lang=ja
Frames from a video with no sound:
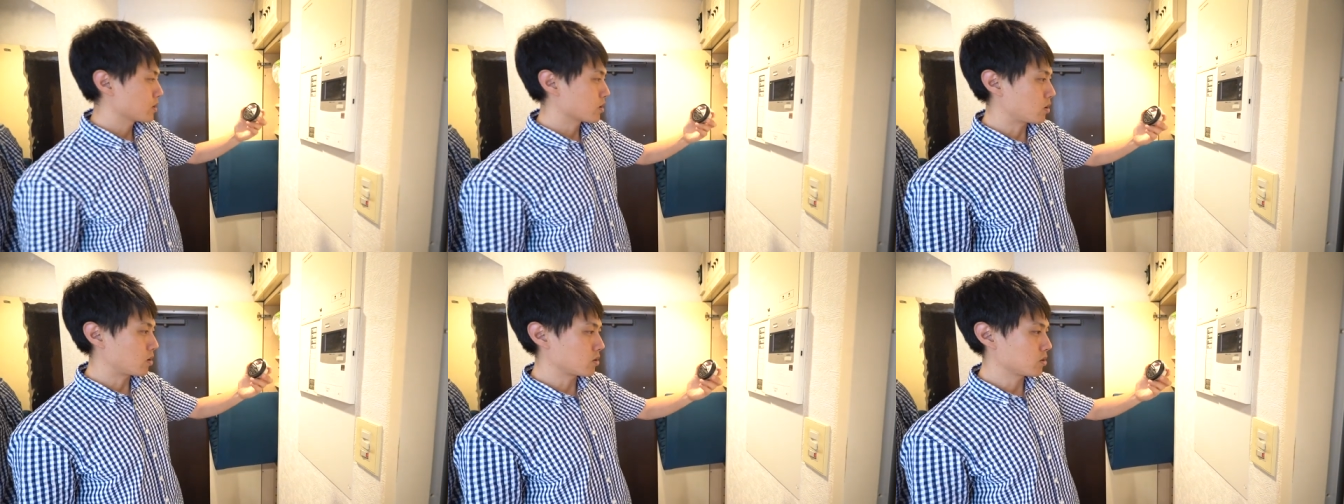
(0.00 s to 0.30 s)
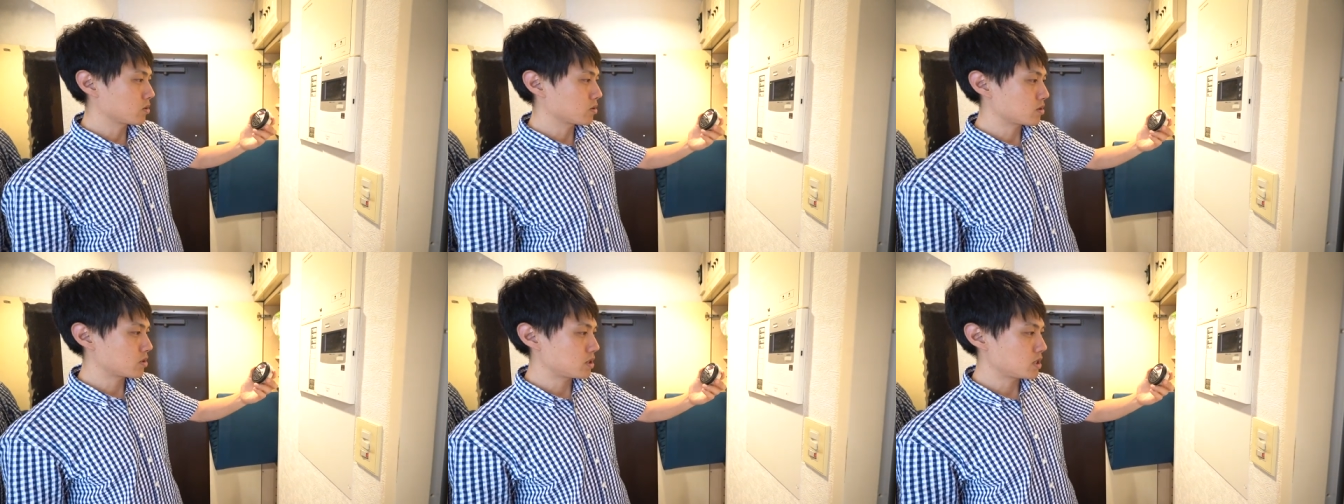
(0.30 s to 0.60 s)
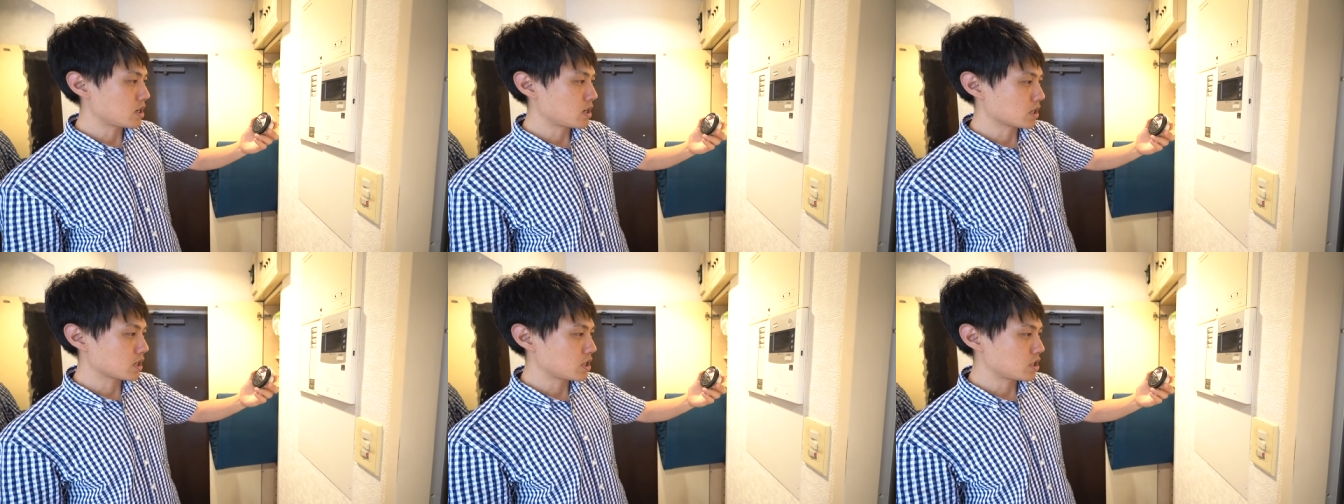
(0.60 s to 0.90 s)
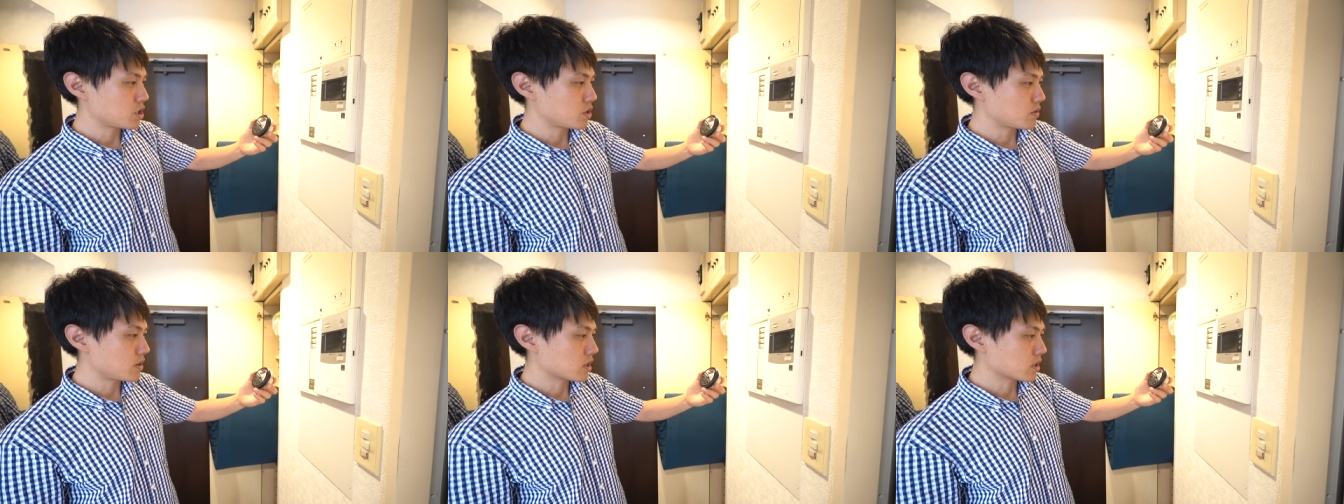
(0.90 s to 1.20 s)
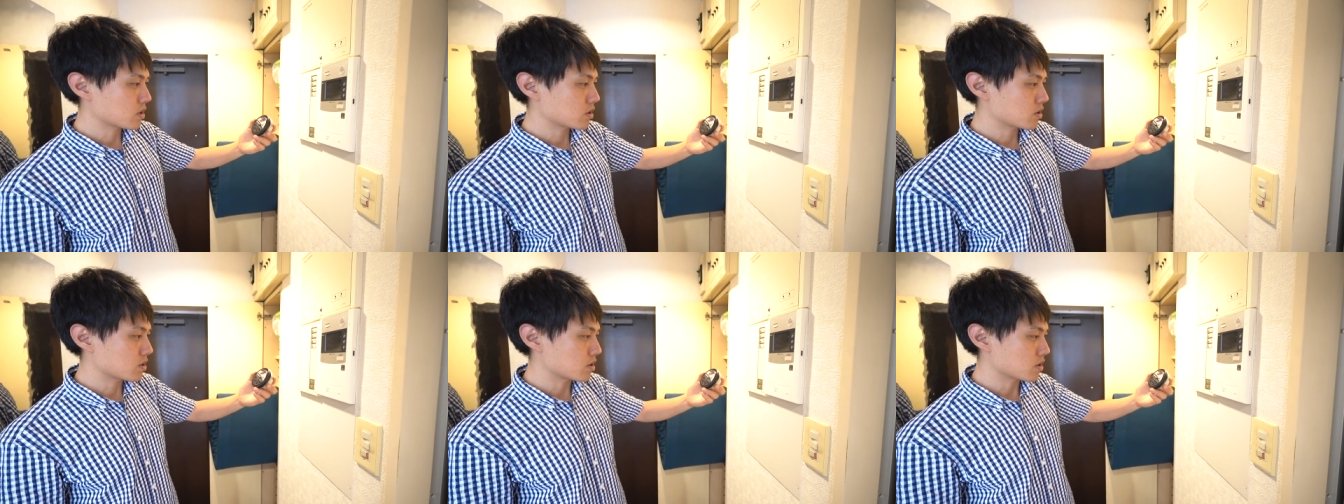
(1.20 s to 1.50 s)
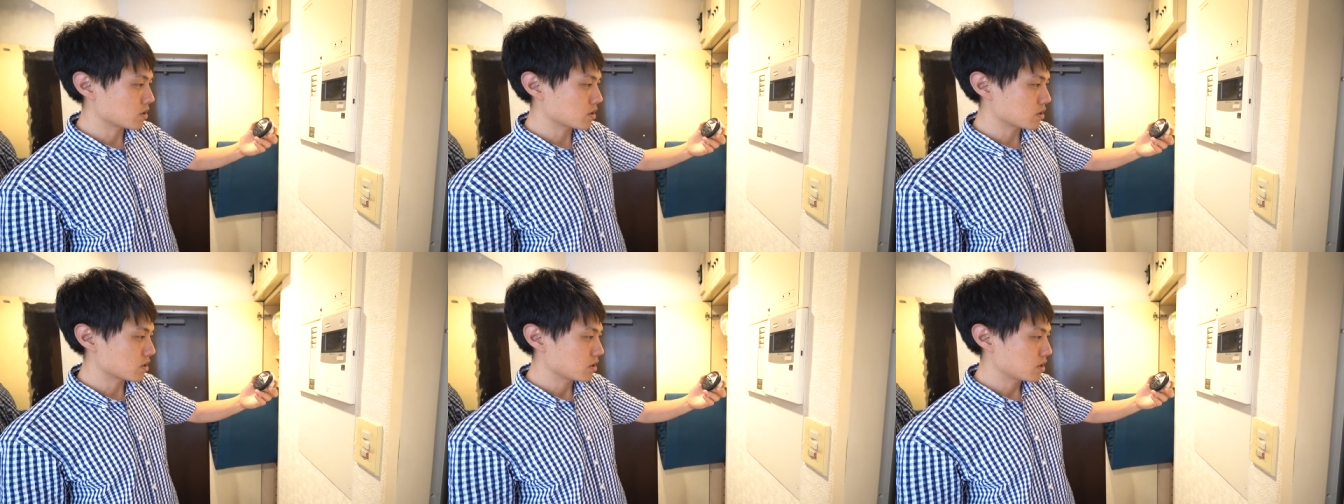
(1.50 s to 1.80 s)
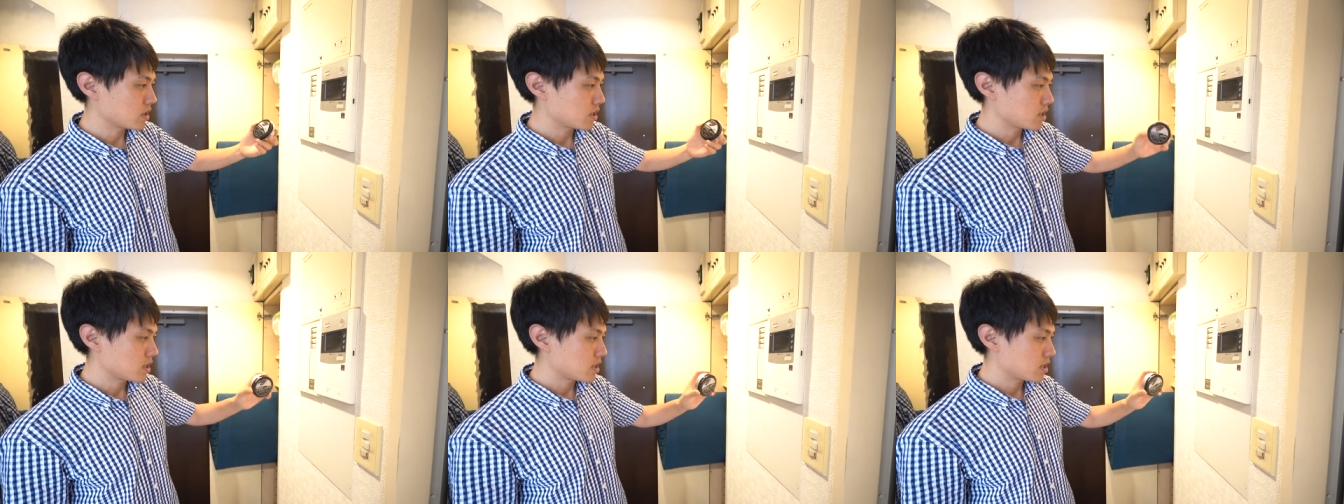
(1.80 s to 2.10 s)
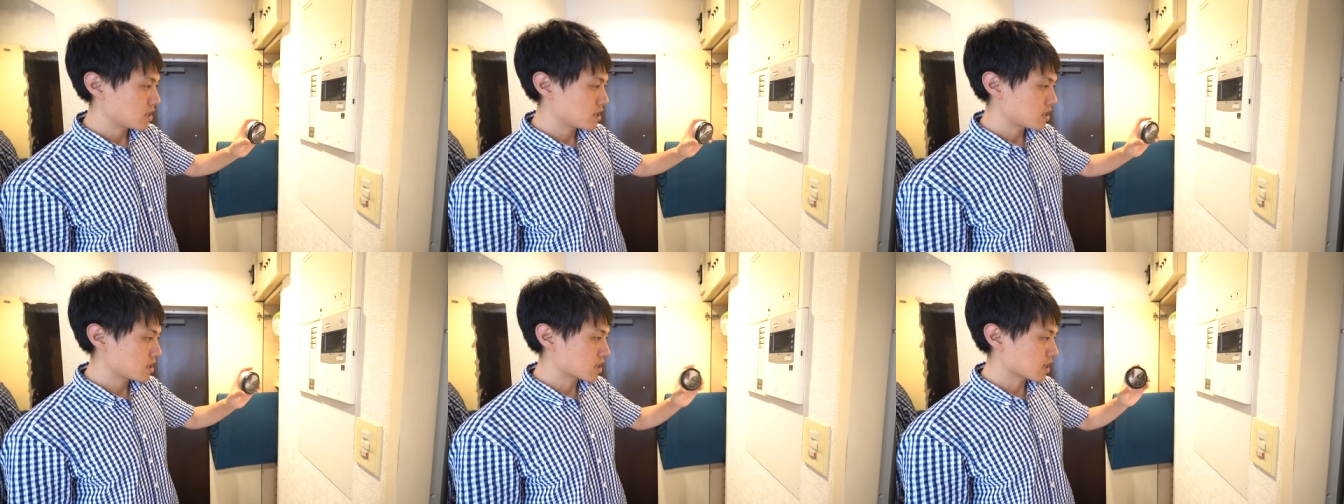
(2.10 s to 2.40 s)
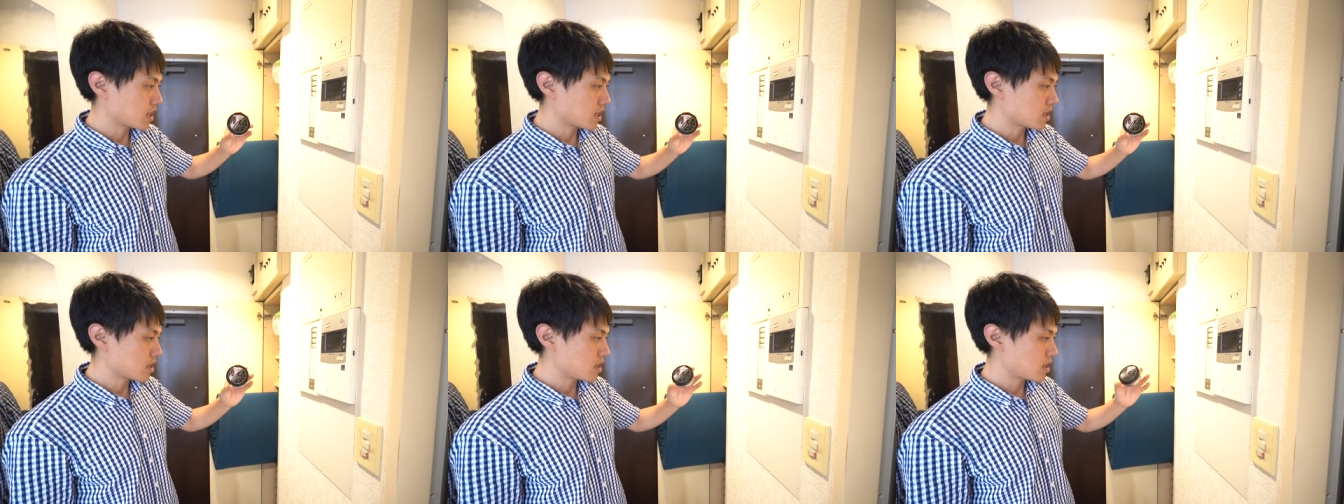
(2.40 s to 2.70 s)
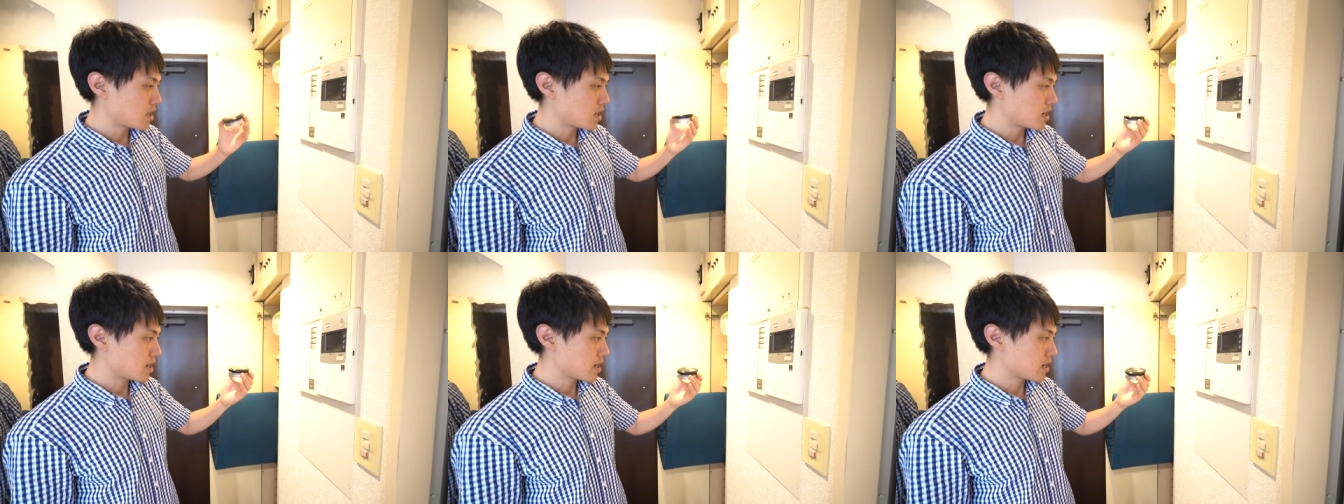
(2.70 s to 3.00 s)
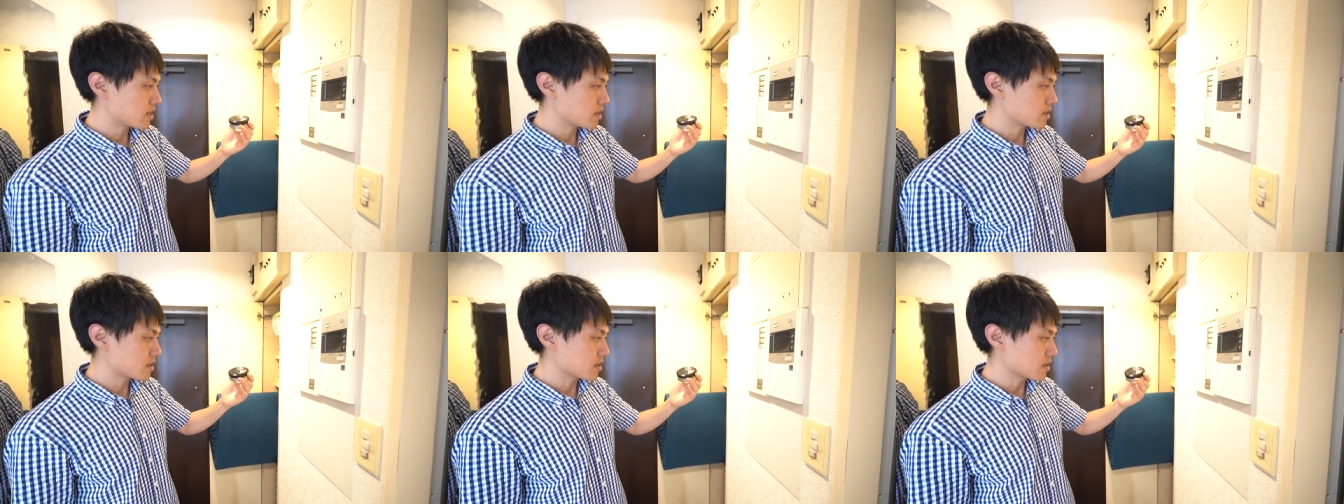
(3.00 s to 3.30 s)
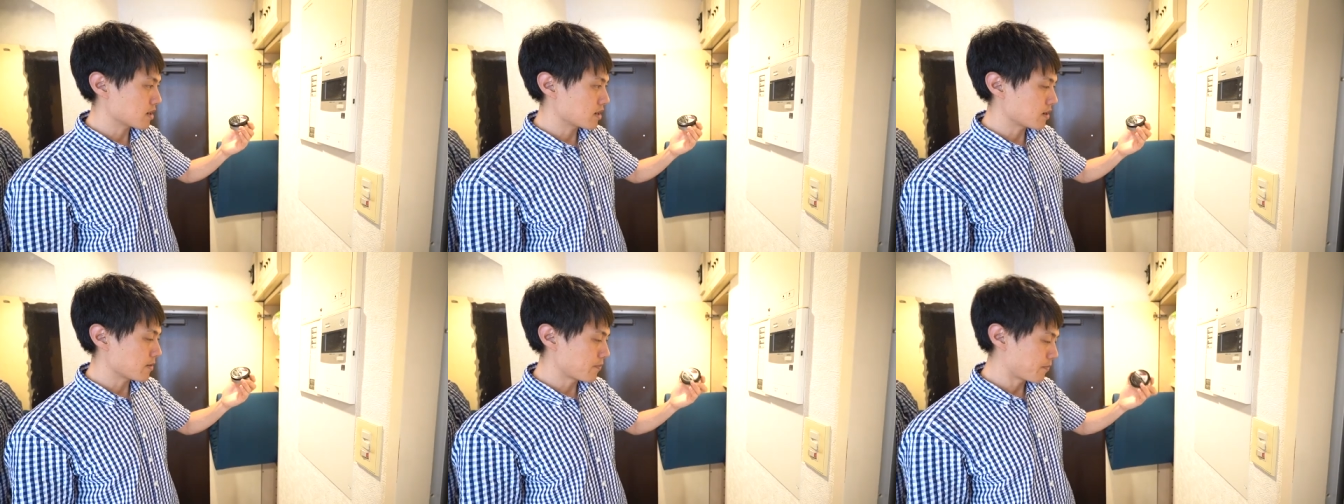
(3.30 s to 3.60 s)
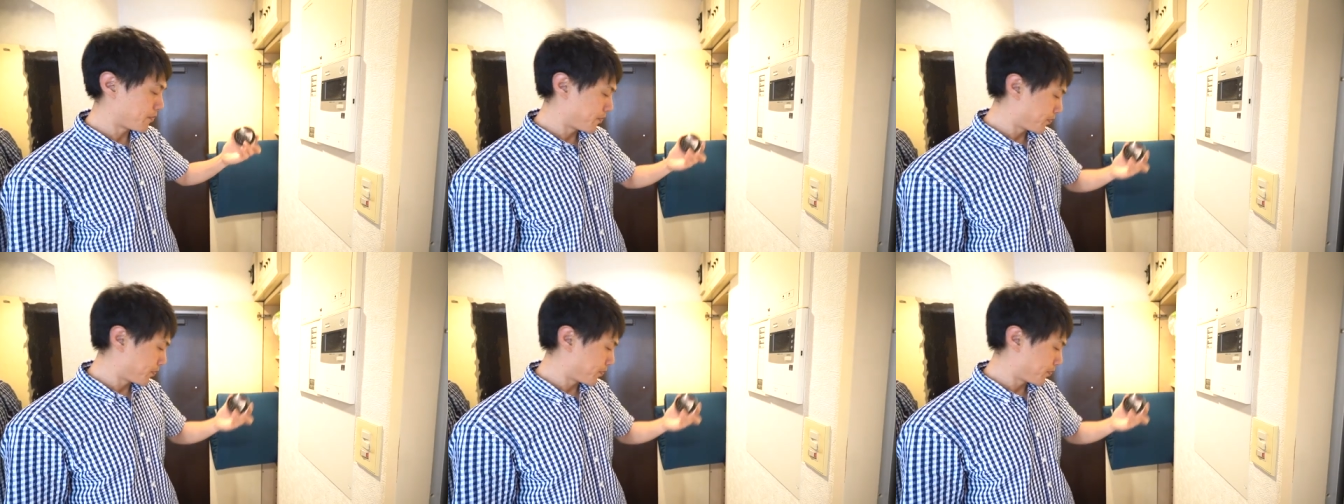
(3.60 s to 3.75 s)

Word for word: このつや消しワックス使ってないですね。